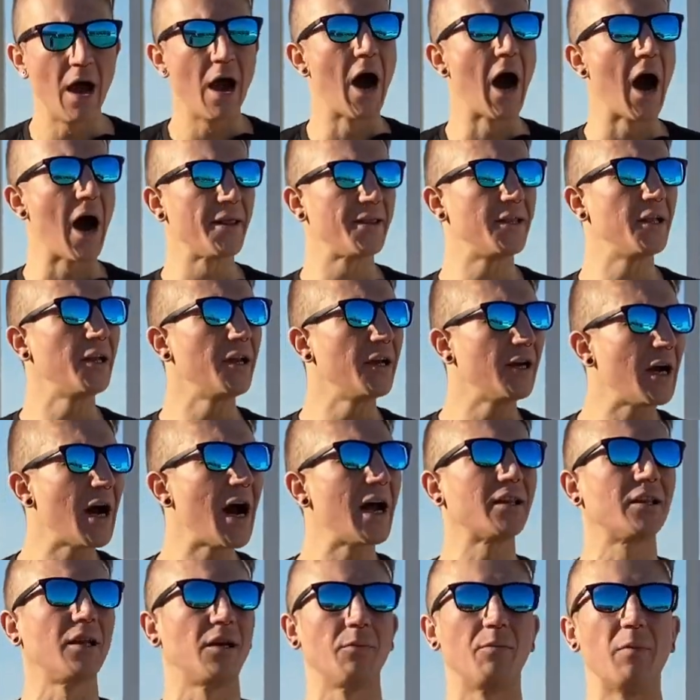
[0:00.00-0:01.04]
А
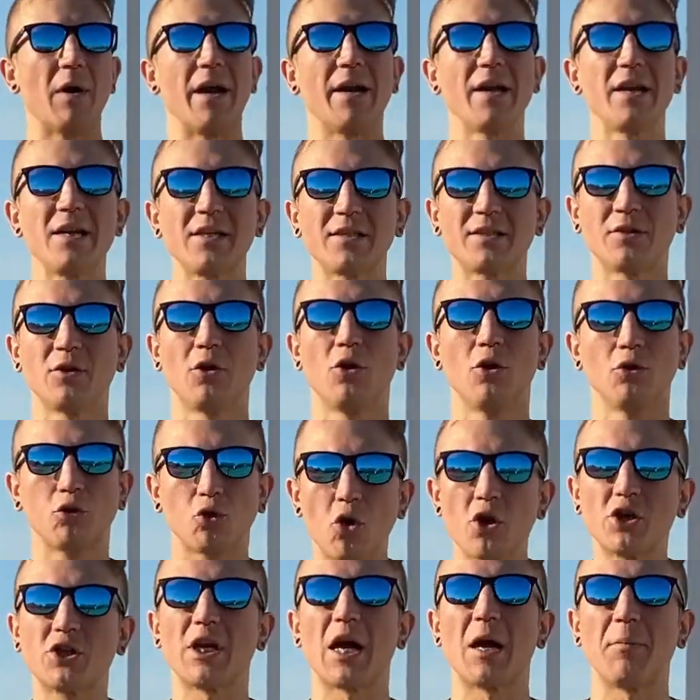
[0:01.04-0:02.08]
делегатор Борис
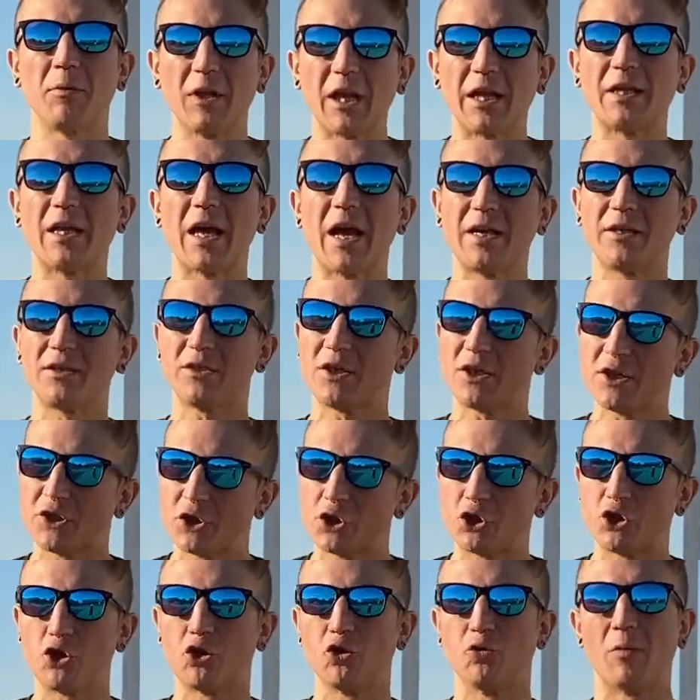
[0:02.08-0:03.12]
тоже обладает
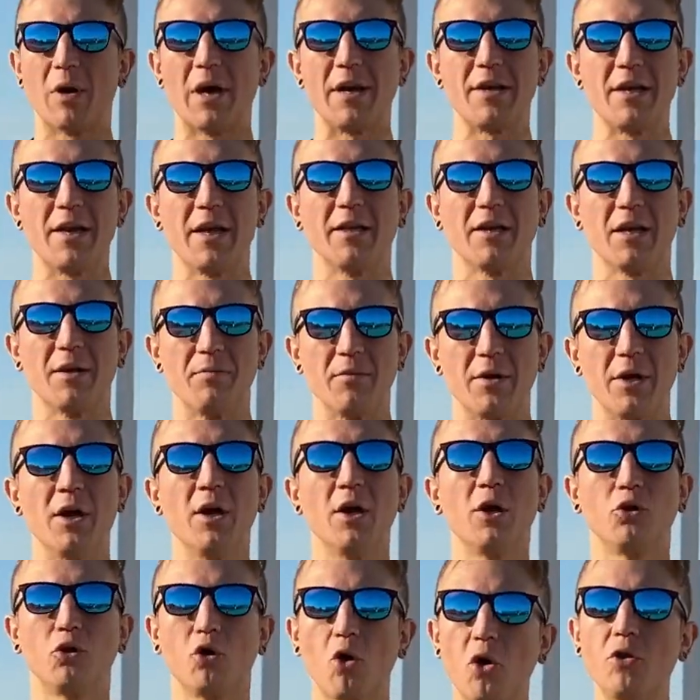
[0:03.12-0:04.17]
тысячи монетами,
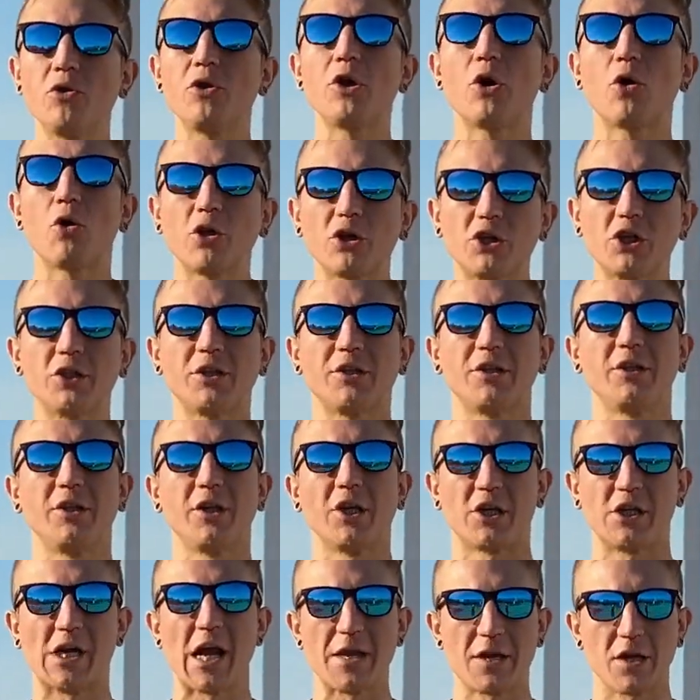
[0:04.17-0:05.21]
но он не хочет
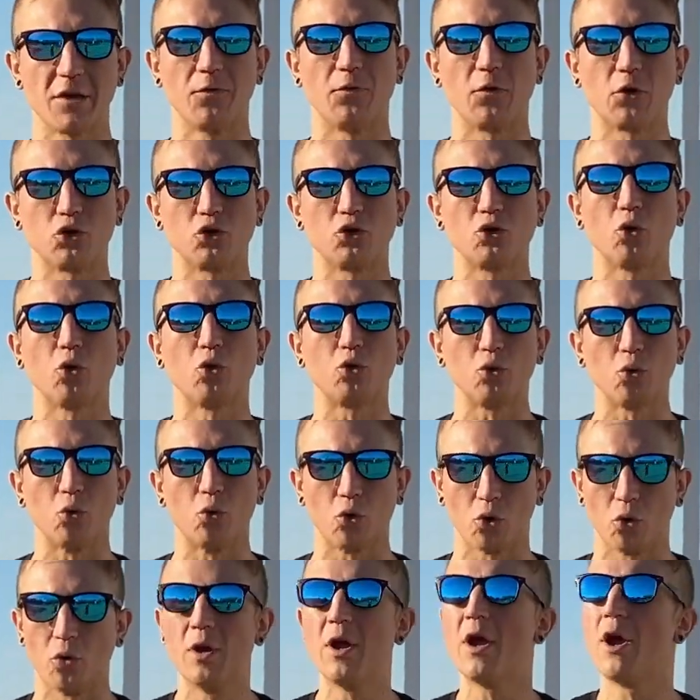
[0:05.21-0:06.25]
содержать
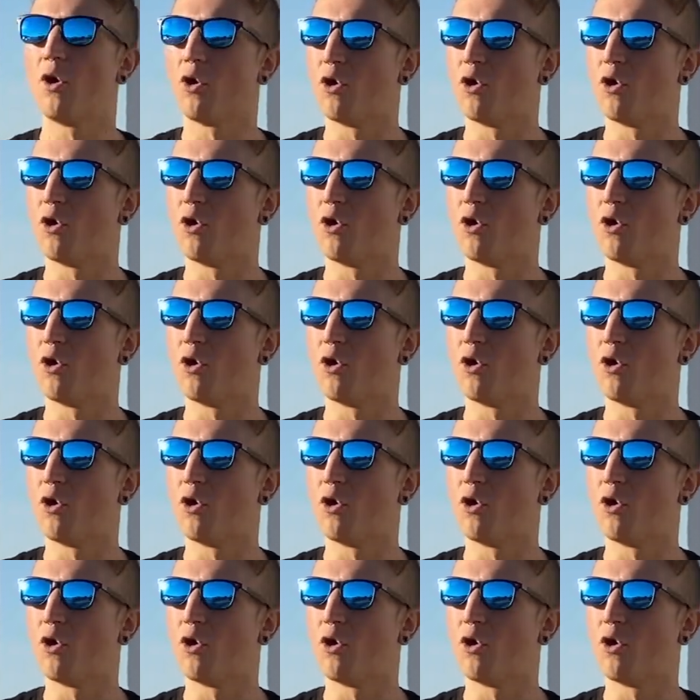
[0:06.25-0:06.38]
инфраструктуру.